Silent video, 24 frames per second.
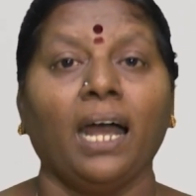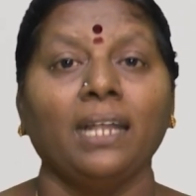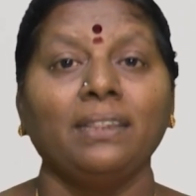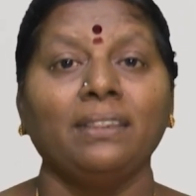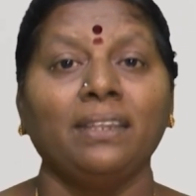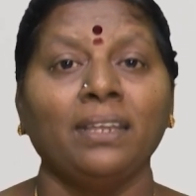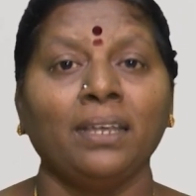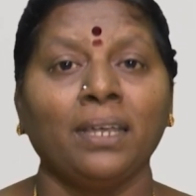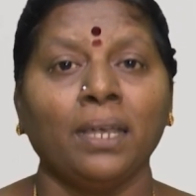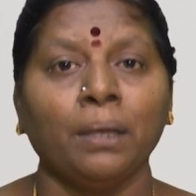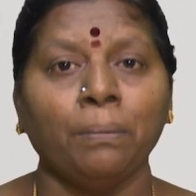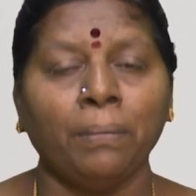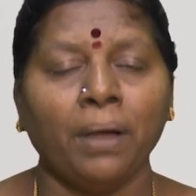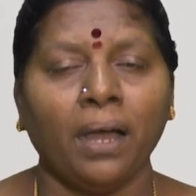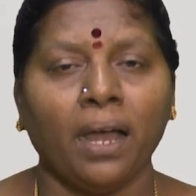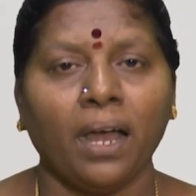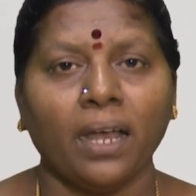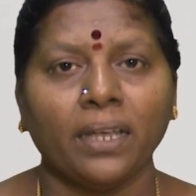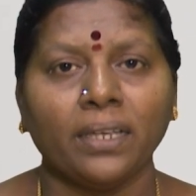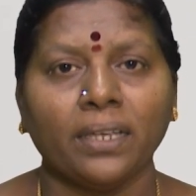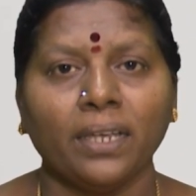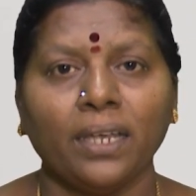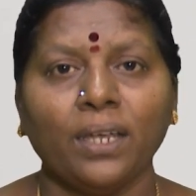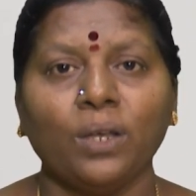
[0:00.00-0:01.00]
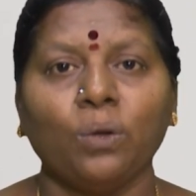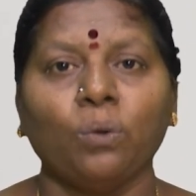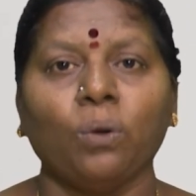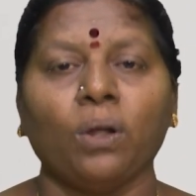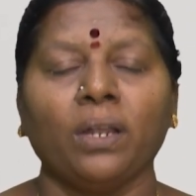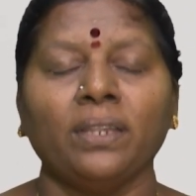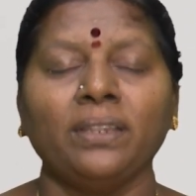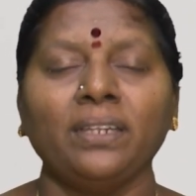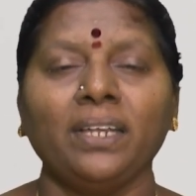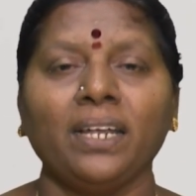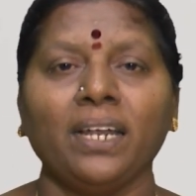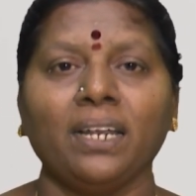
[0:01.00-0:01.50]
அதிகமாக ஆகி
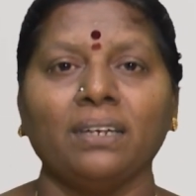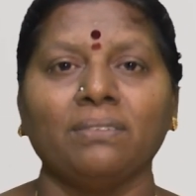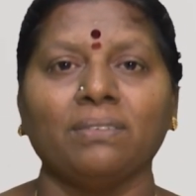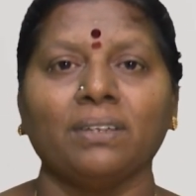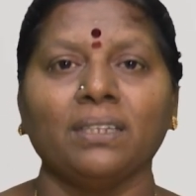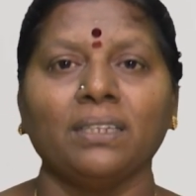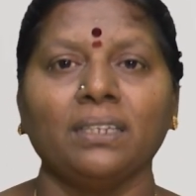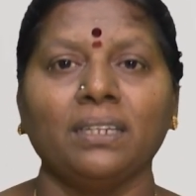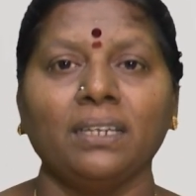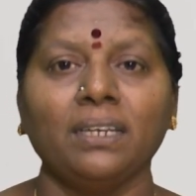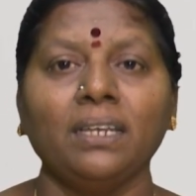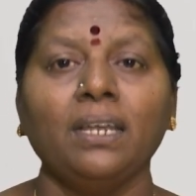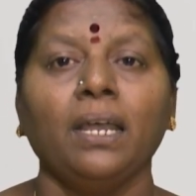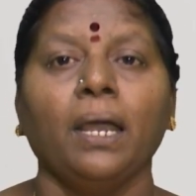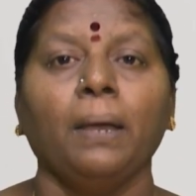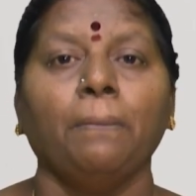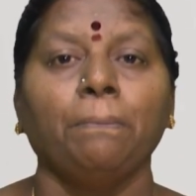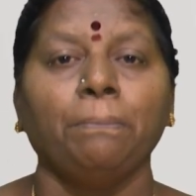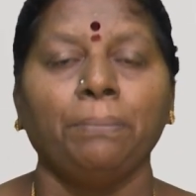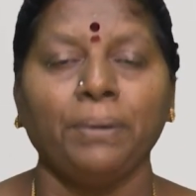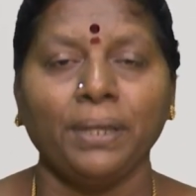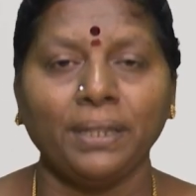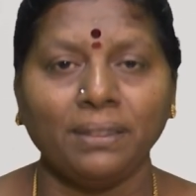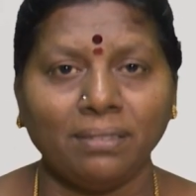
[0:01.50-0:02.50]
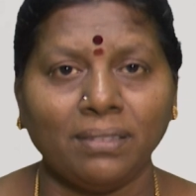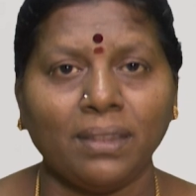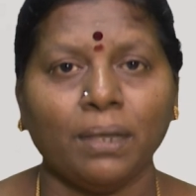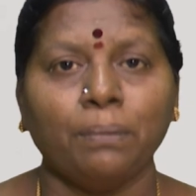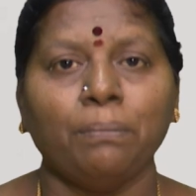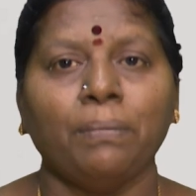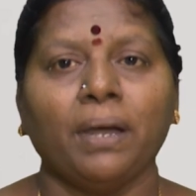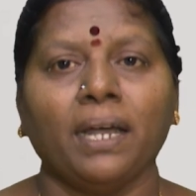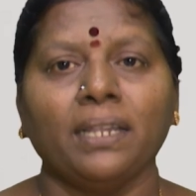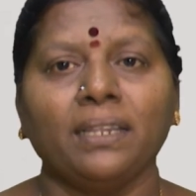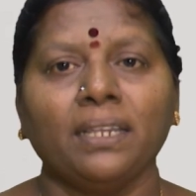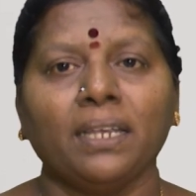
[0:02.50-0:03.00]
குழந்தைங்களுக்கு வந்து
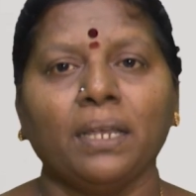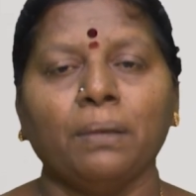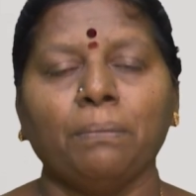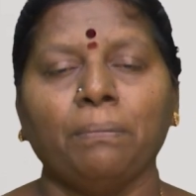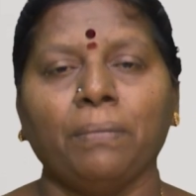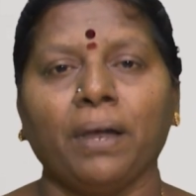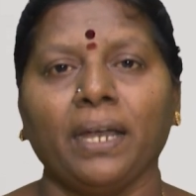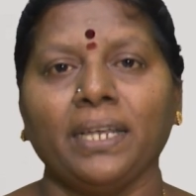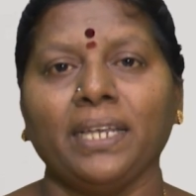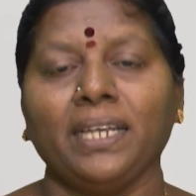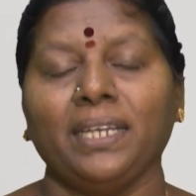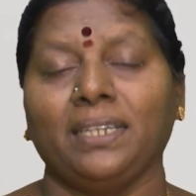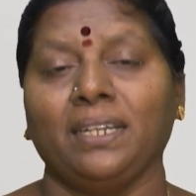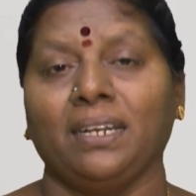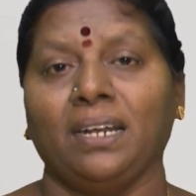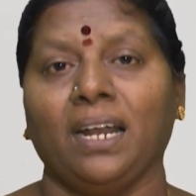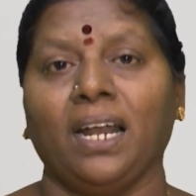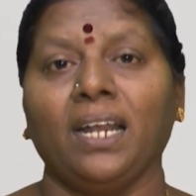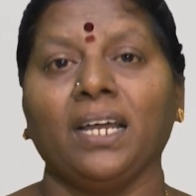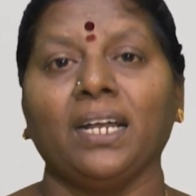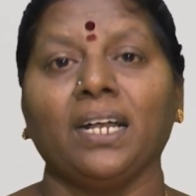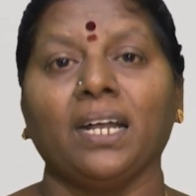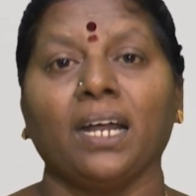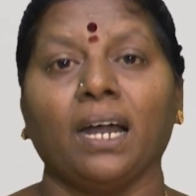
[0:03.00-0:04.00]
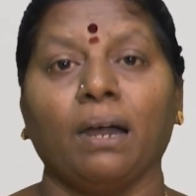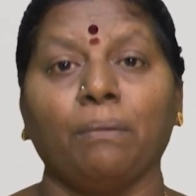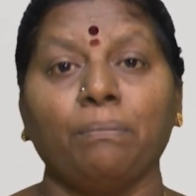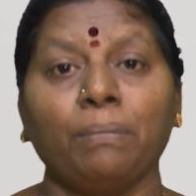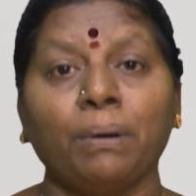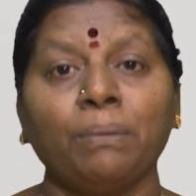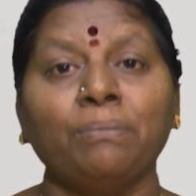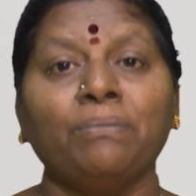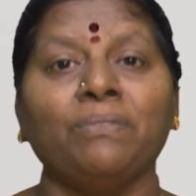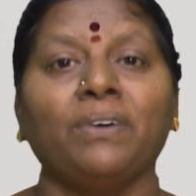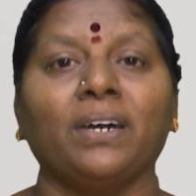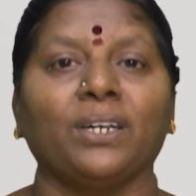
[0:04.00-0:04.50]
பித்தம் அதிகமாகி இதனால்
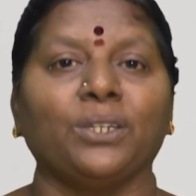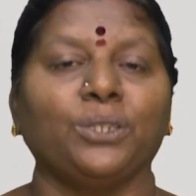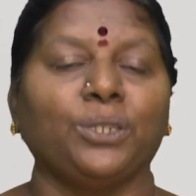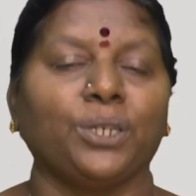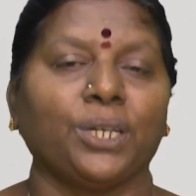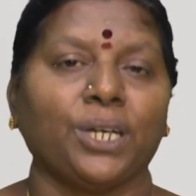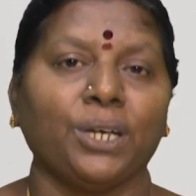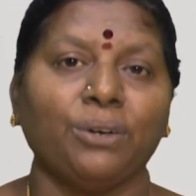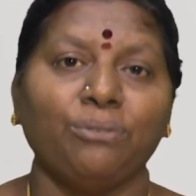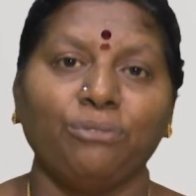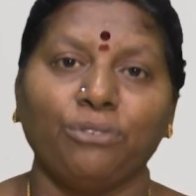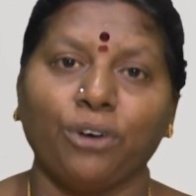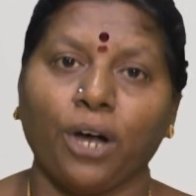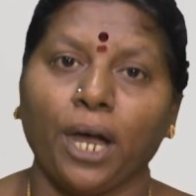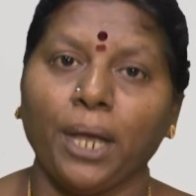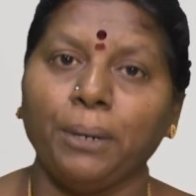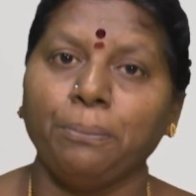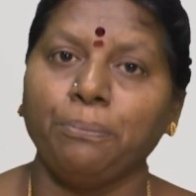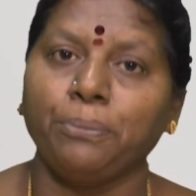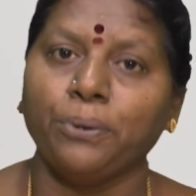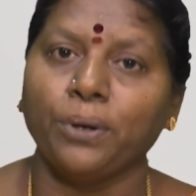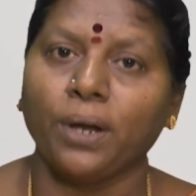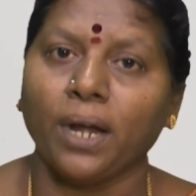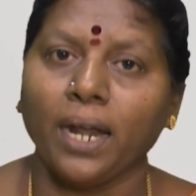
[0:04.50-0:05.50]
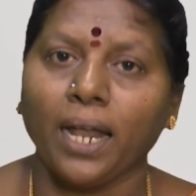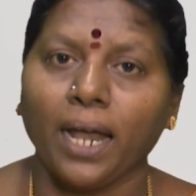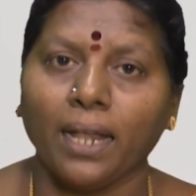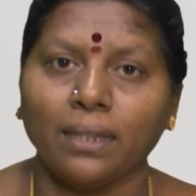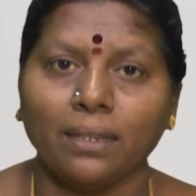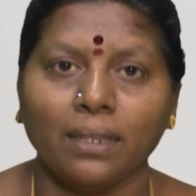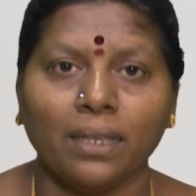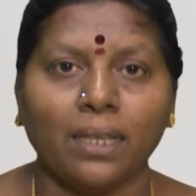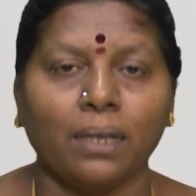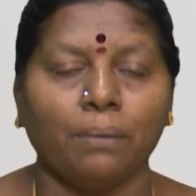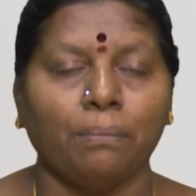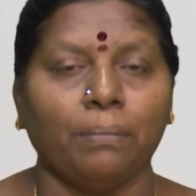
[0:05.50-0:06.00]
கபம் வர்றதுக்கும் வாய்ப்புகள்
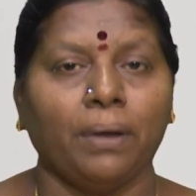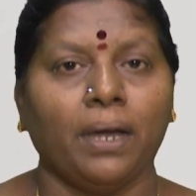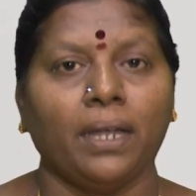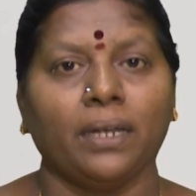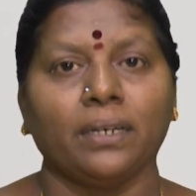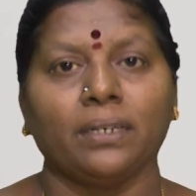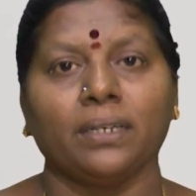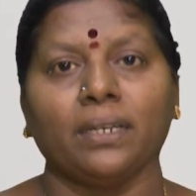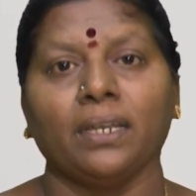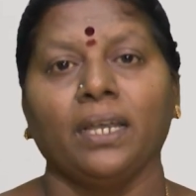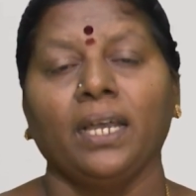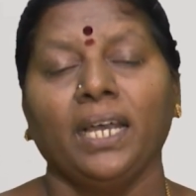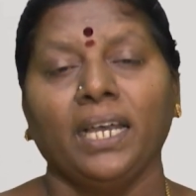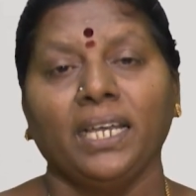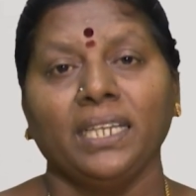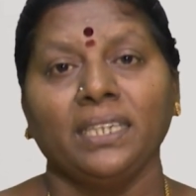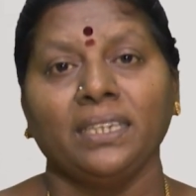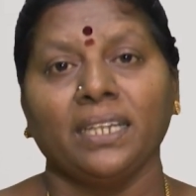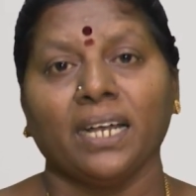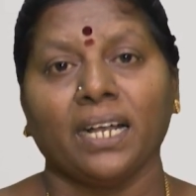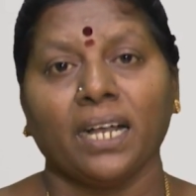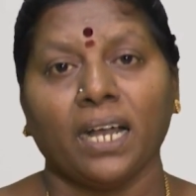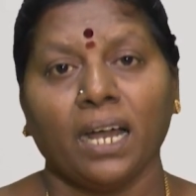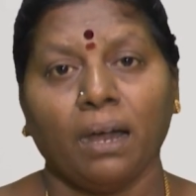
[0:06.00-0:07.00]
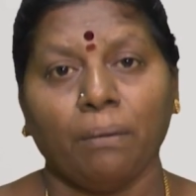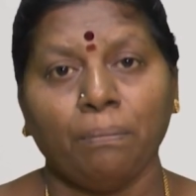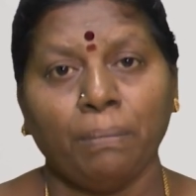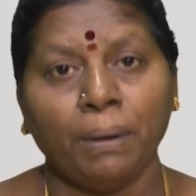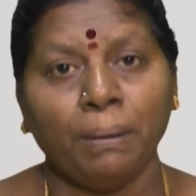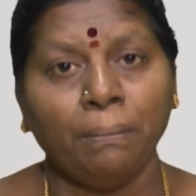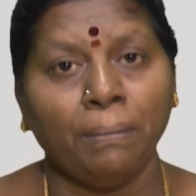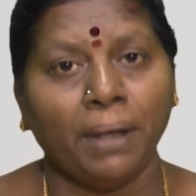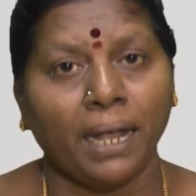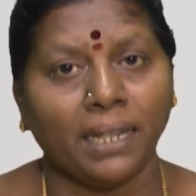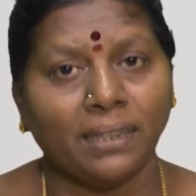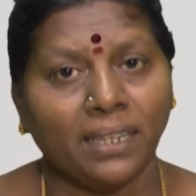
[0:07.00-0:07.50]
அதிகமாக இருக்குது இந்த
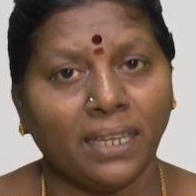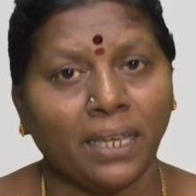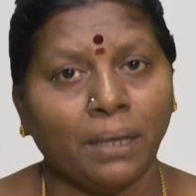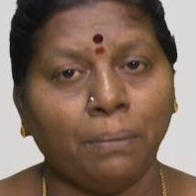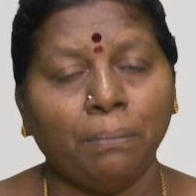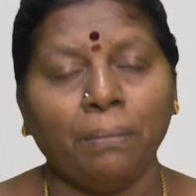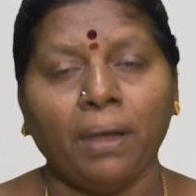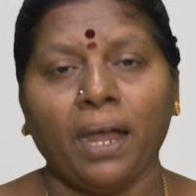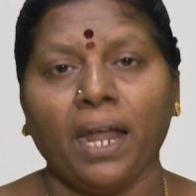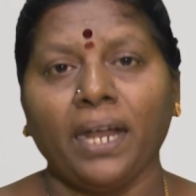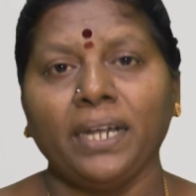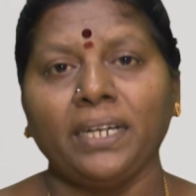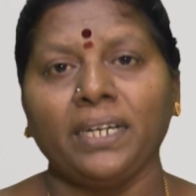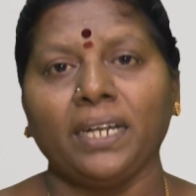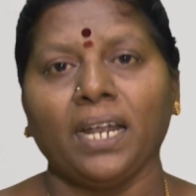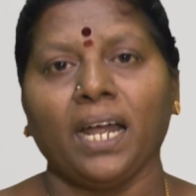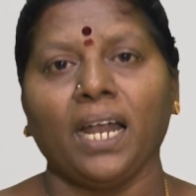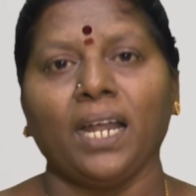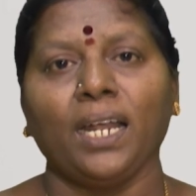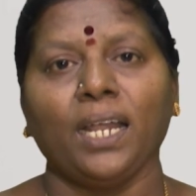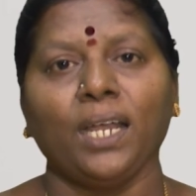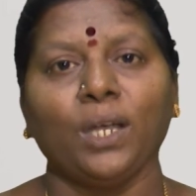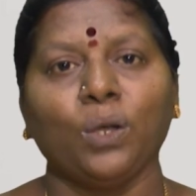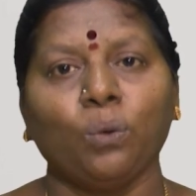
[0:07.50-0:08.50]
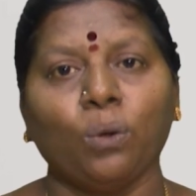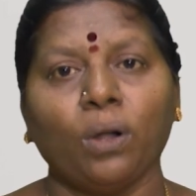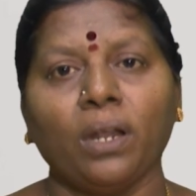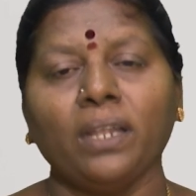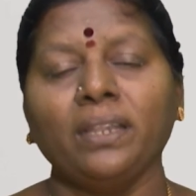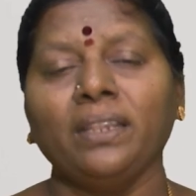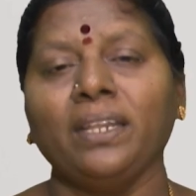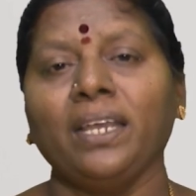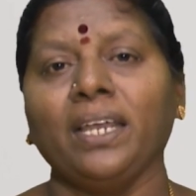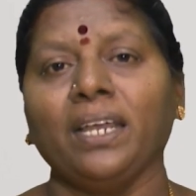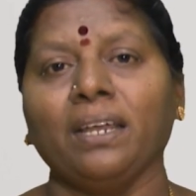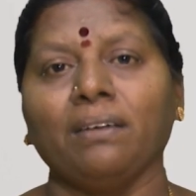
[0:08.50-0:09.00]
கபம் அதிகமாக ஆயிட்டாலே
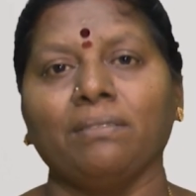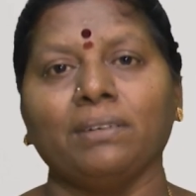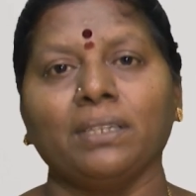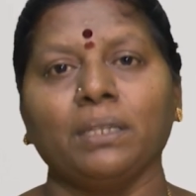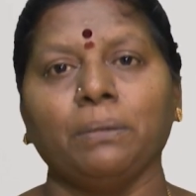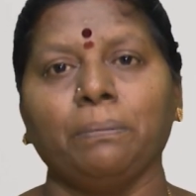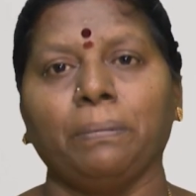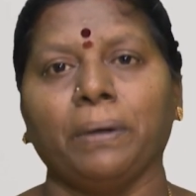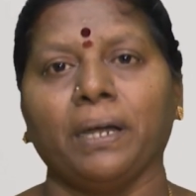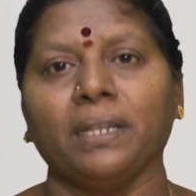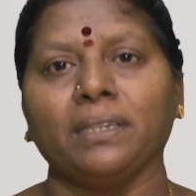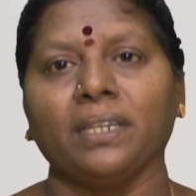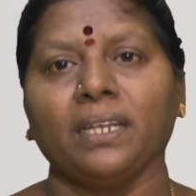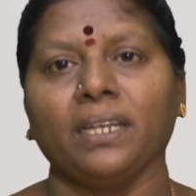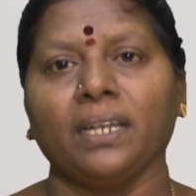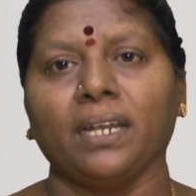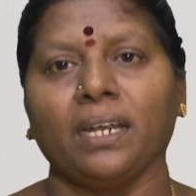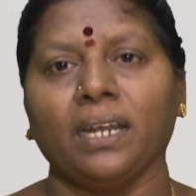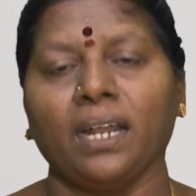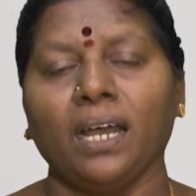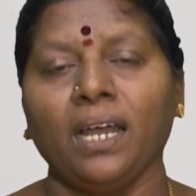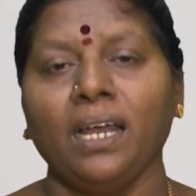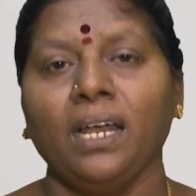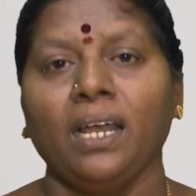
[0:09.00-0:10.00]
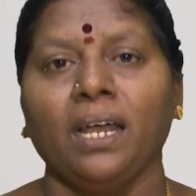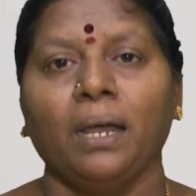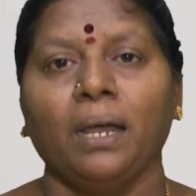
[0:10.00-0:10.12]
குழந்தைங்க வந்து பார்த்திங்கன்னா